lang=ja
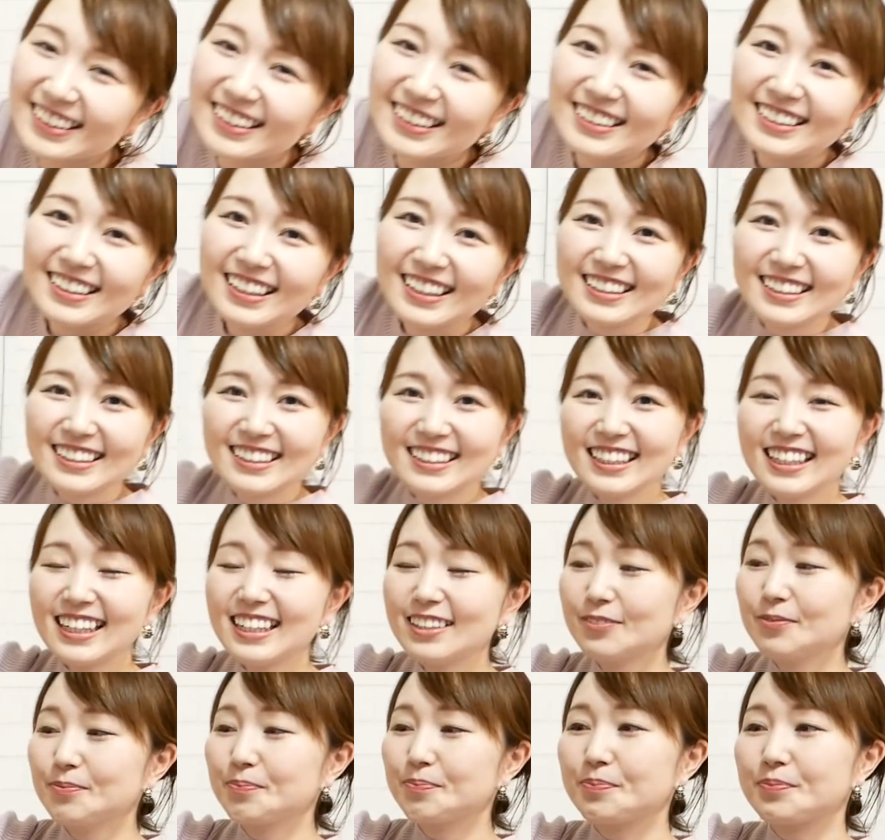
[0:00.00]
あなんだじゃ
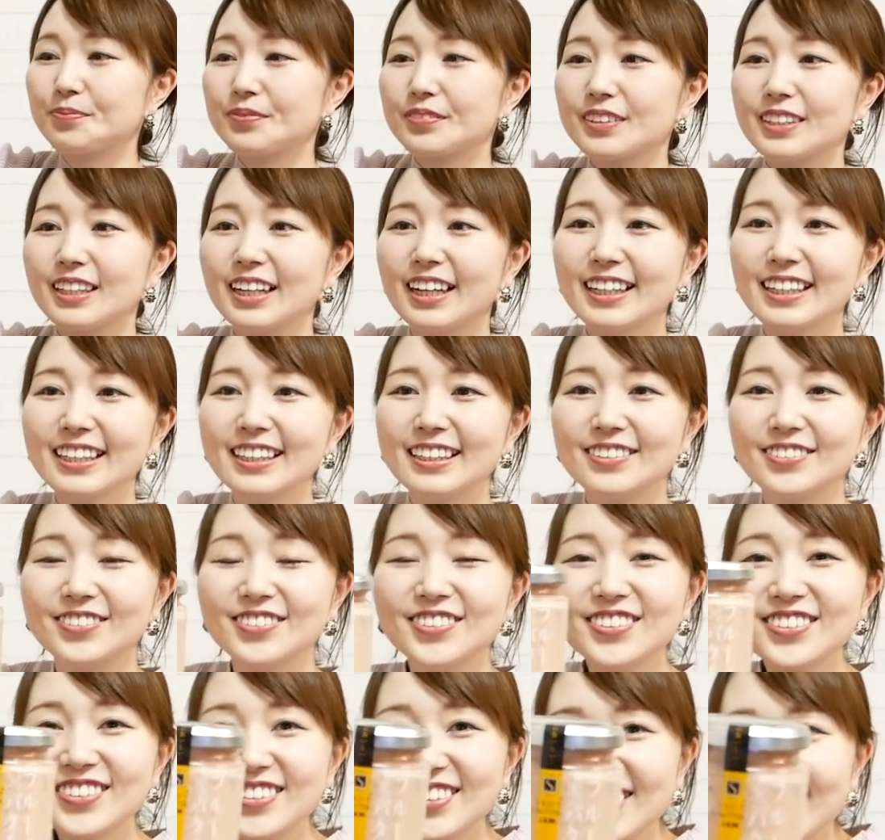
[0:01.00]
んはい
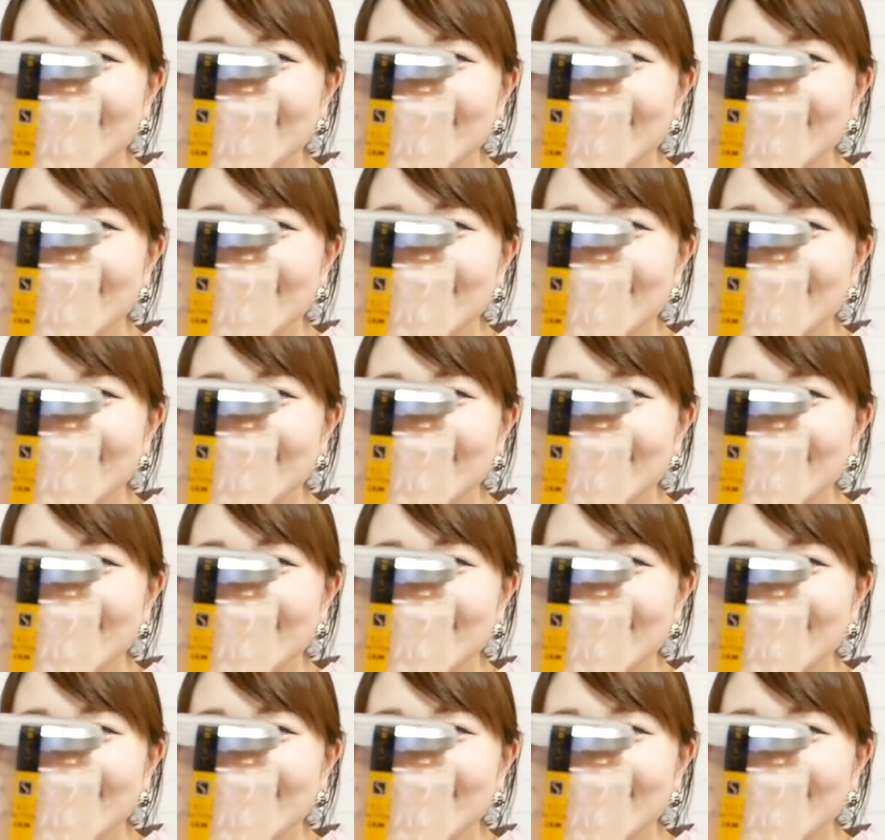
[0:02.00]
おお